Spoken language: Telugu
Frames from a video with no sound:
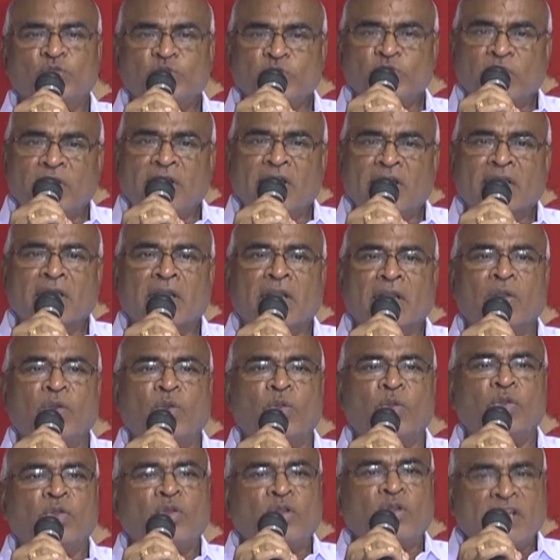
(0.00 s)
హుజూర్
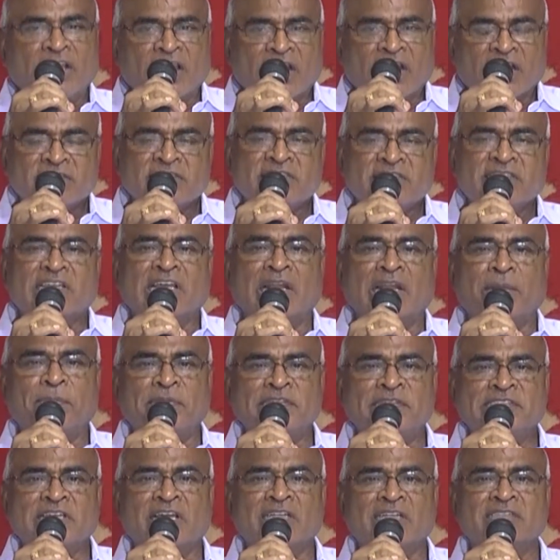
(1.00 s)
నగర్లో టీఆర్ఎస్ని
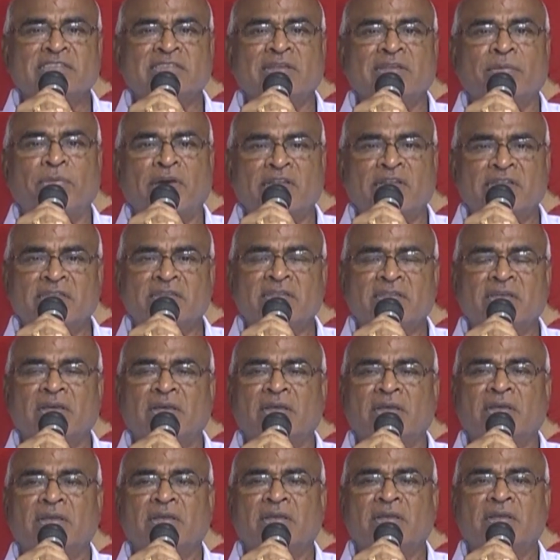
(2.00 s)
గెలిపించాల్సిన బాధ్యత
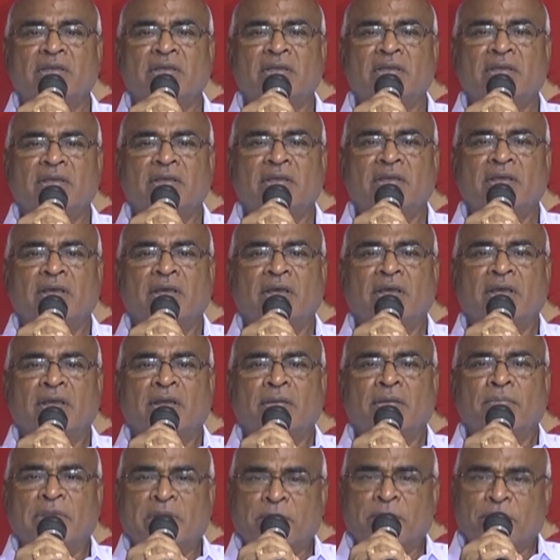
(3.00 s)

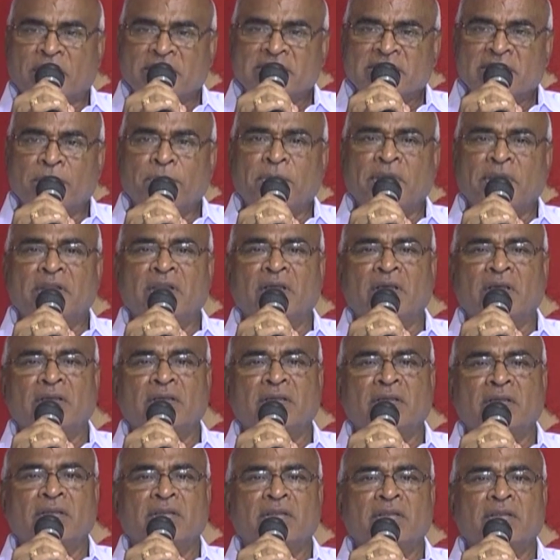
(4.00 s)
మరి ప్రజలపైన
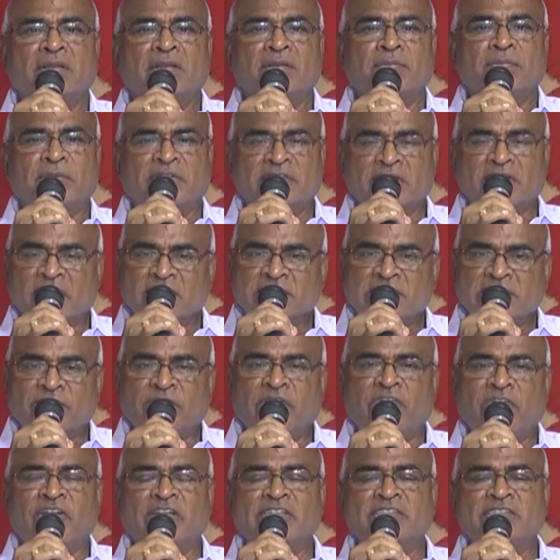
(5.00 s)

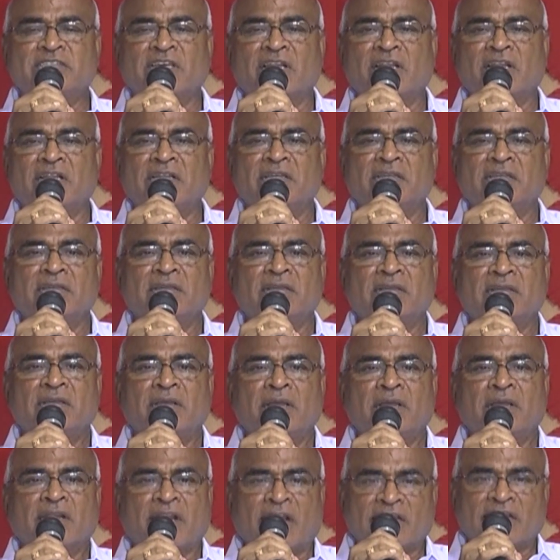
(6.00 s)
ప్రజలకు వివరించాలని
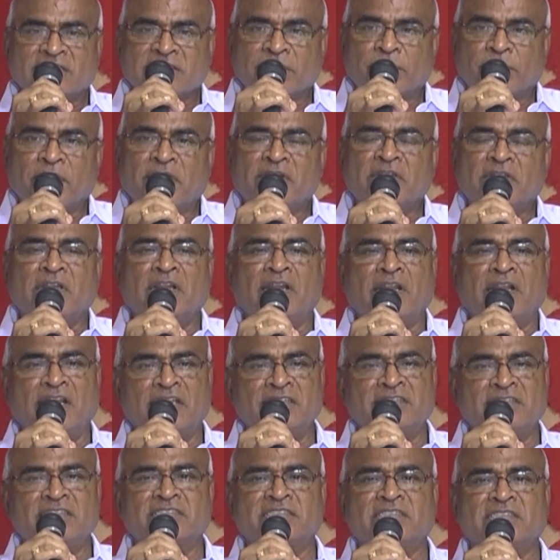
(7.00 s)
రాష్ట్ర పార్టీ
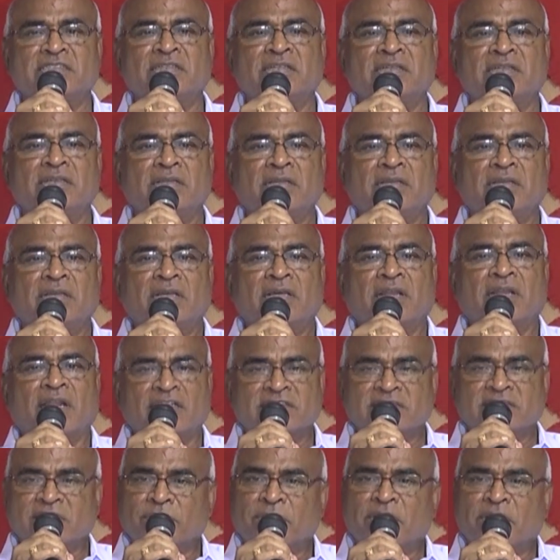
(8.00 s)
నిర్ణయం చేసింది
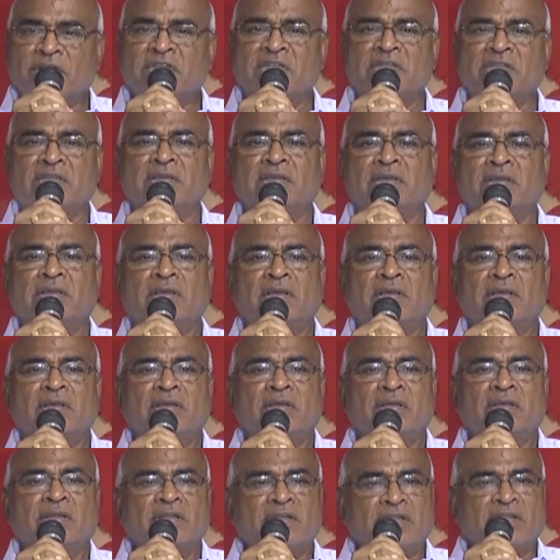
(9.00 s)
రాష్ట్ర పార్టీ
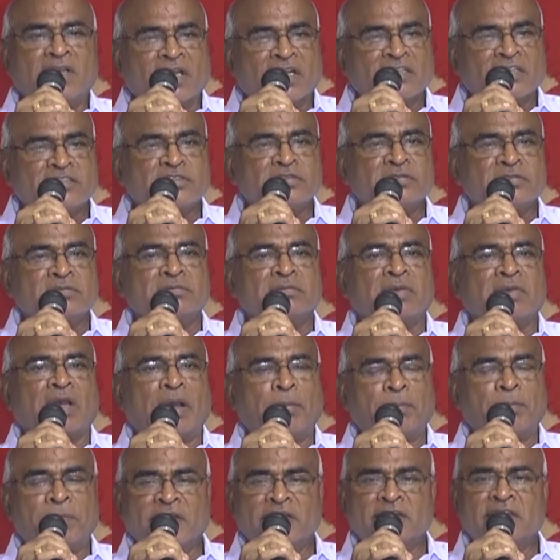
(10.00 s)
టీఆర్ఎస్
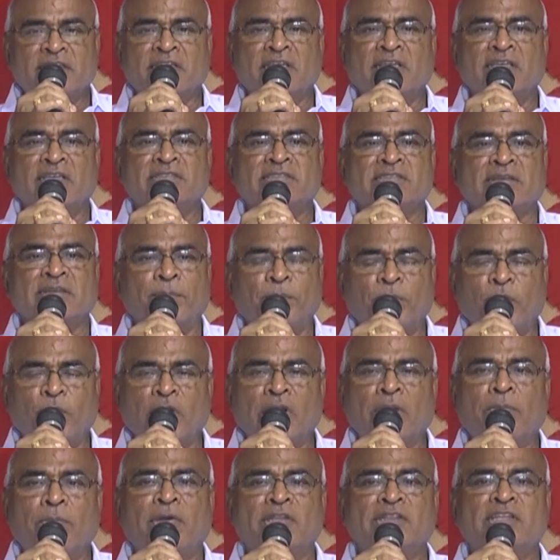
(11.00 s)
అభ్యర్థికి
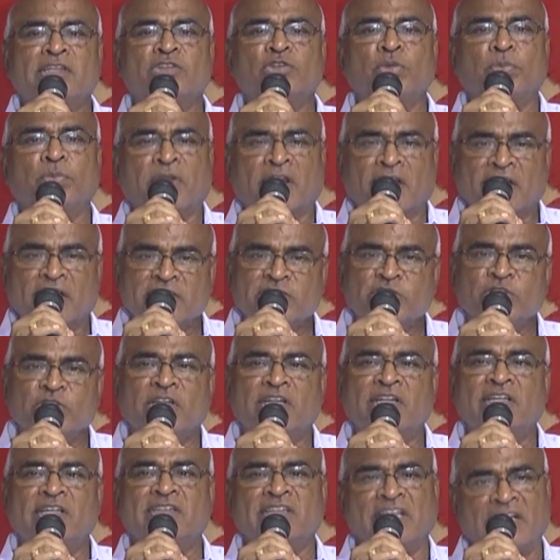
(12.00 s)
సంపూర్ణ మద్దతు
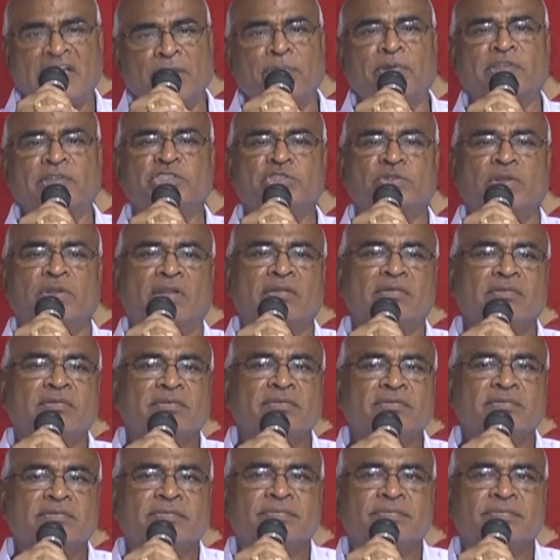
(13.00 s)
ప్రకటిస్తుందని తెలియపరుస్తున్నాను